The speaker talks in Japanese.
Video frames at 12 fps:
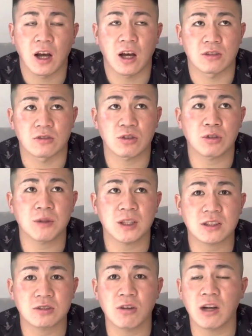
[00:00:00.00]
あのそれもね
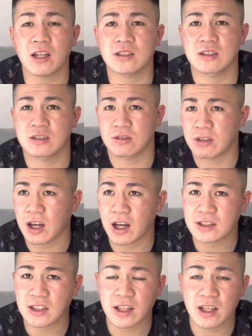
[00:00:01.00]
すごい話ですよね
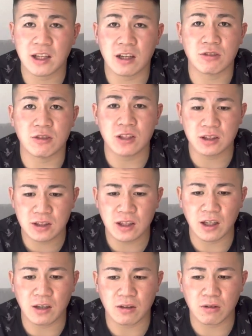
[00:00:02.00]
アジア大学行っ
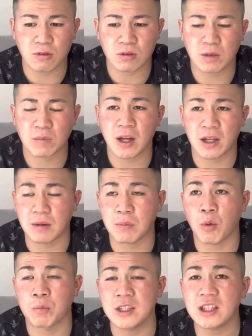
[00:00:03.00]
てほんでまあね
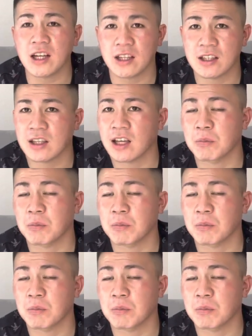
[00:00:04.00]
もうみんなねも